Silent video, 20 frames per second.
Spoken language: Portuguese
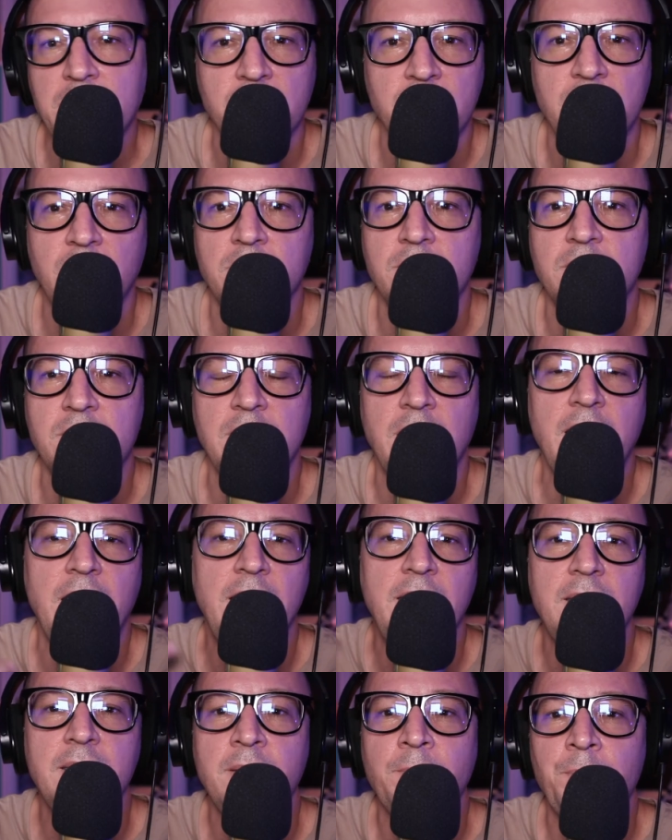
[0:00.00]
faço um
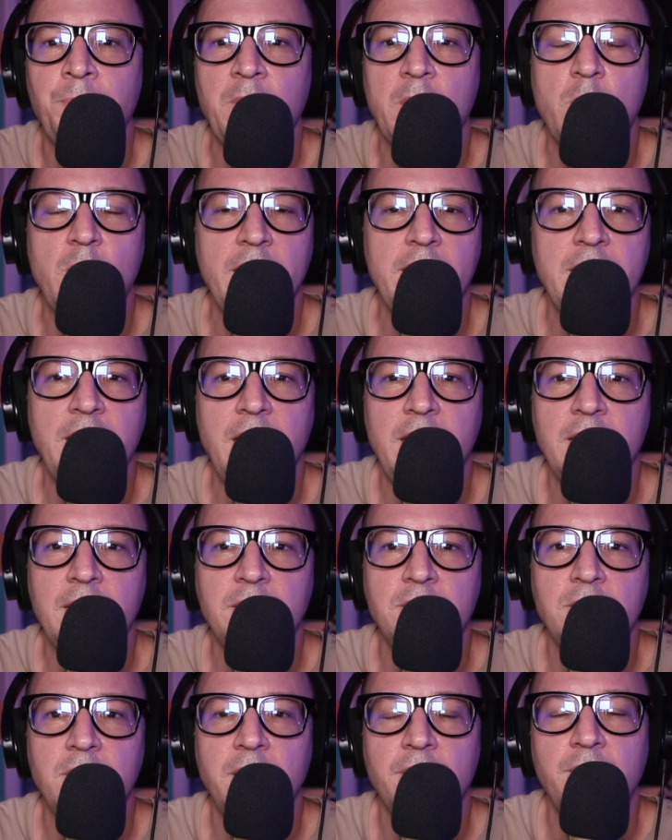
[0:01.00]
sound design com a
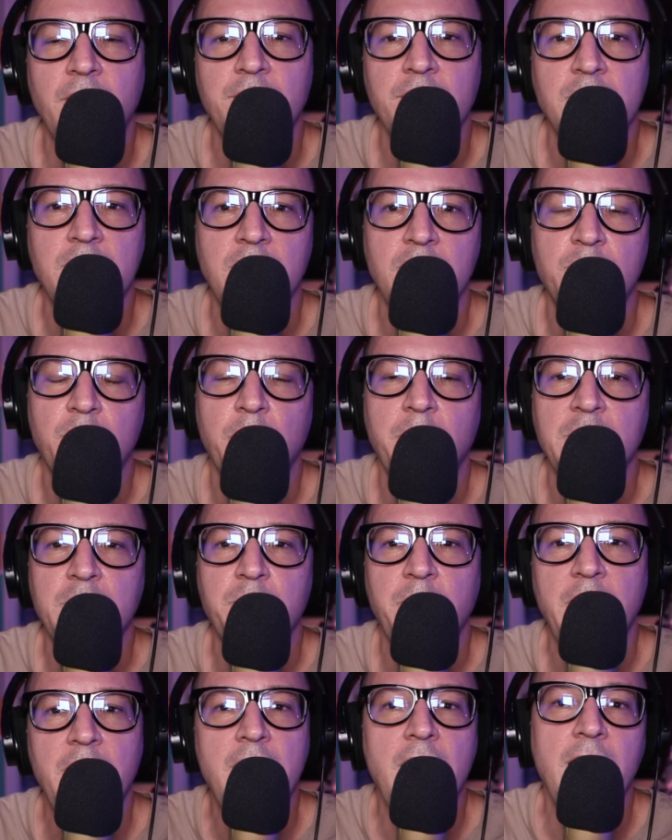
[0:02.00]
ideia de levar
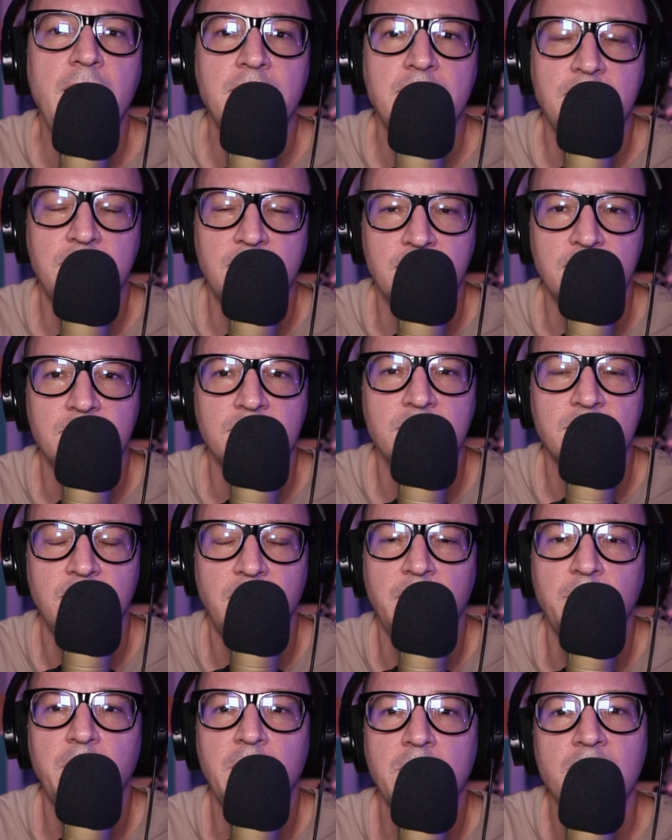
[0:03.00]
vocês para uma
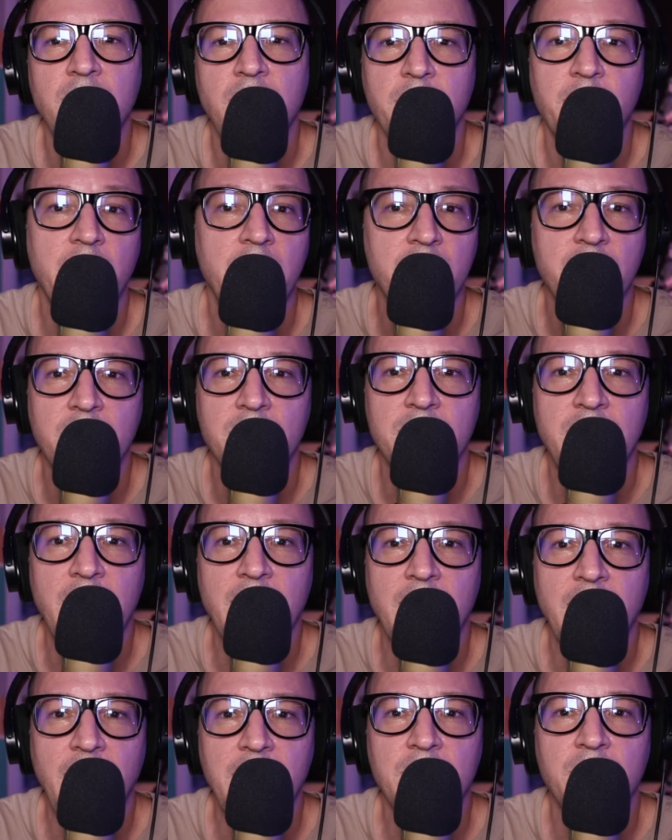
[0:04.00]
experiência. Lembrando que o
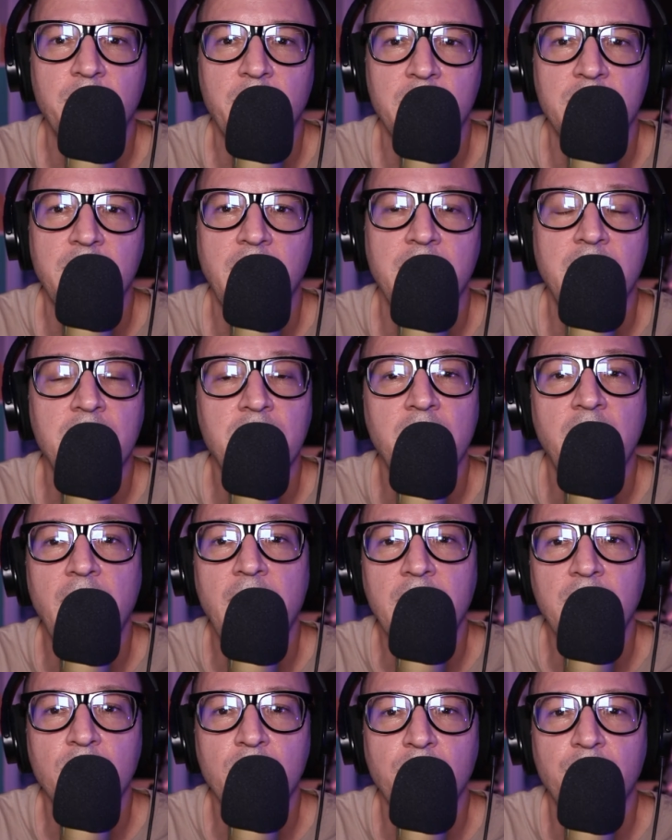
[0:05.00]
tagline do projeto é
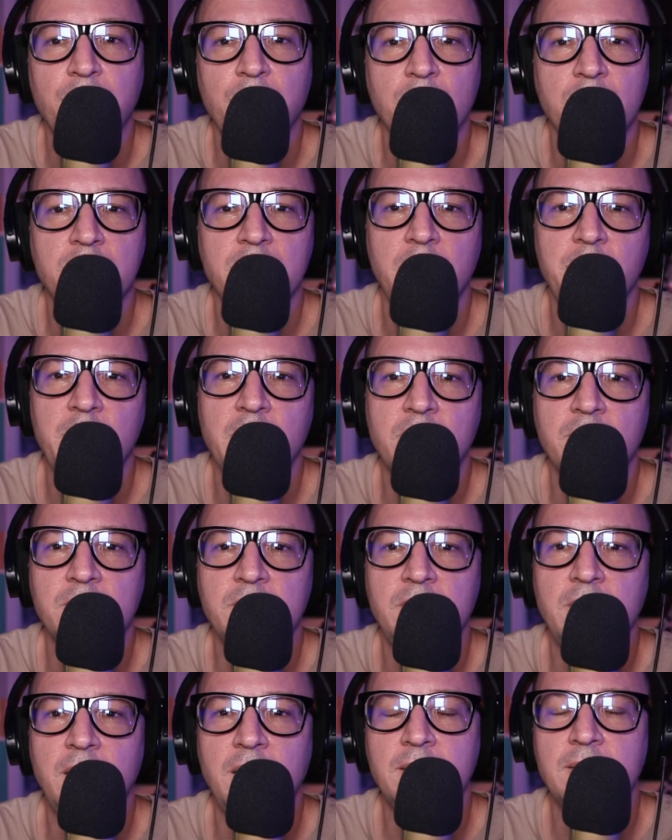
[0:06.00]
direto do fluxo da minha
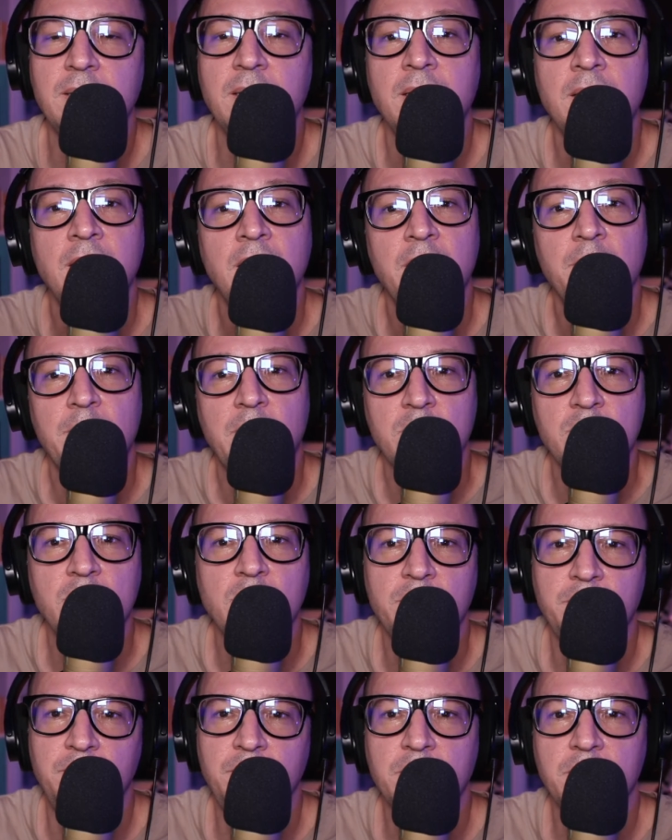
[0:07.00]
consciência para os
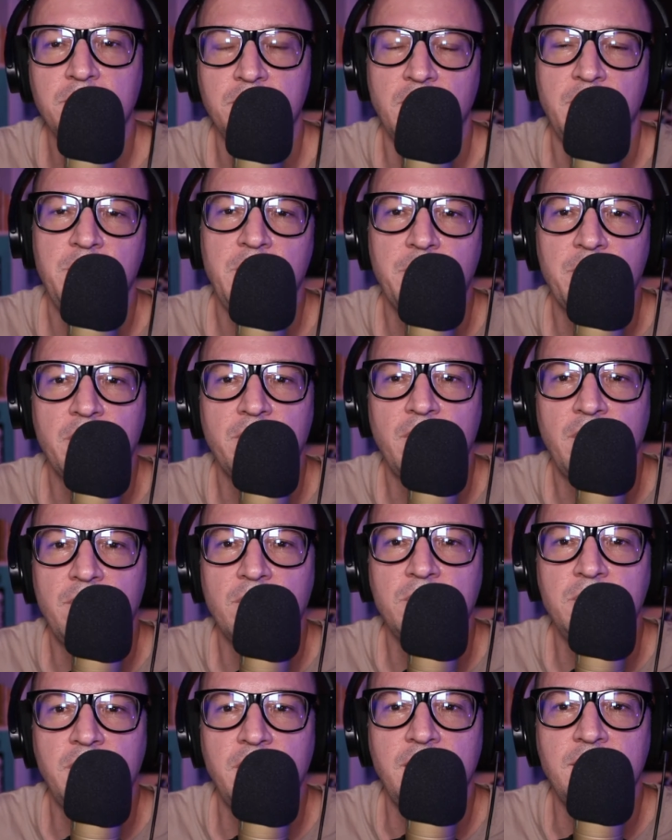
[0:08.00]
ouvidos da minha provável
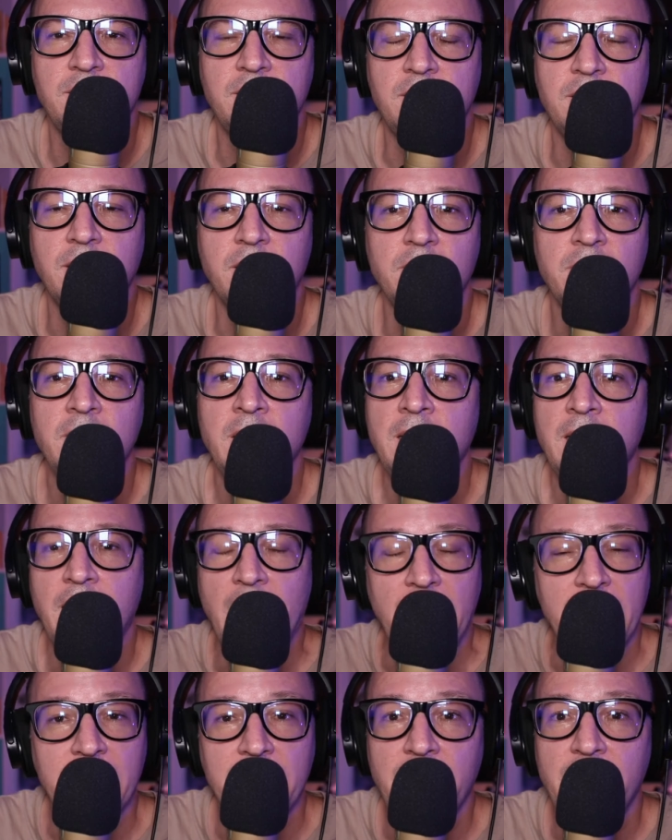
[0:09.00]
audiência. Então
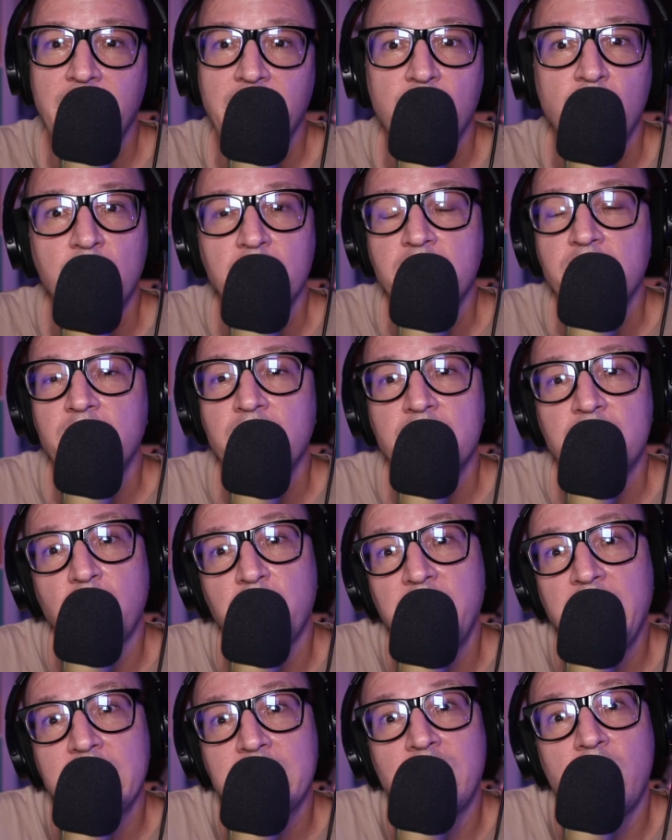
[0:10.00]
a ideia é como se eu
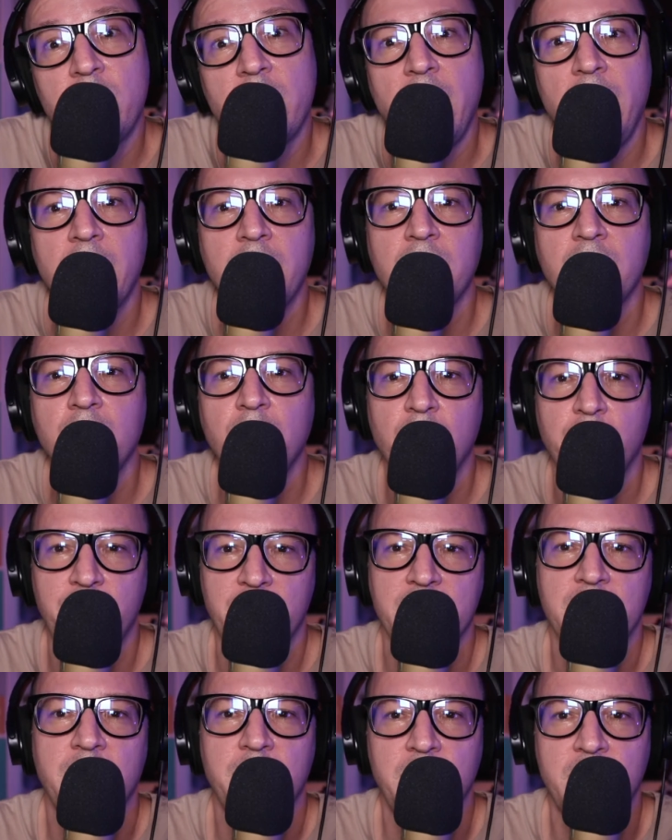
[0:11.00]
pudesse dar um hack no meu
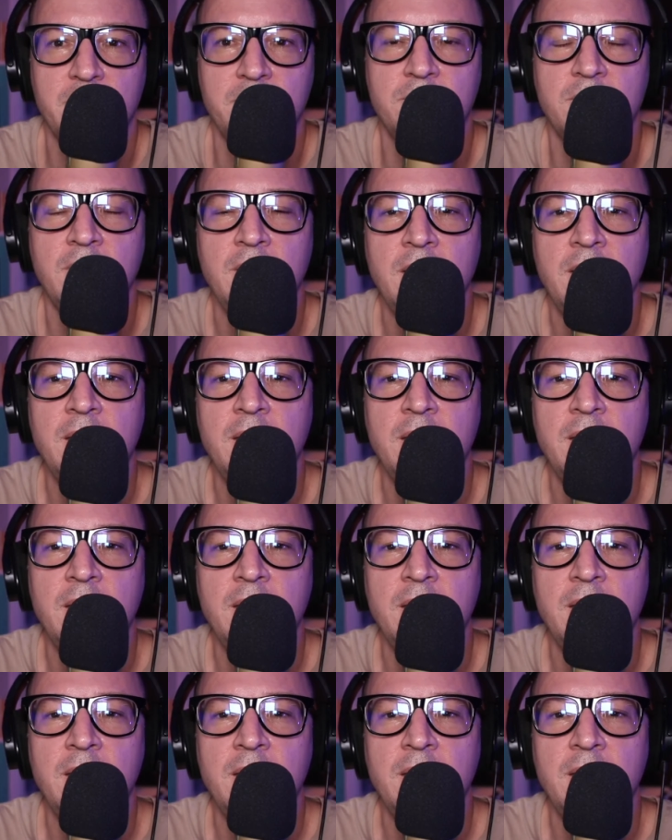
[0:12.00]
pensamento.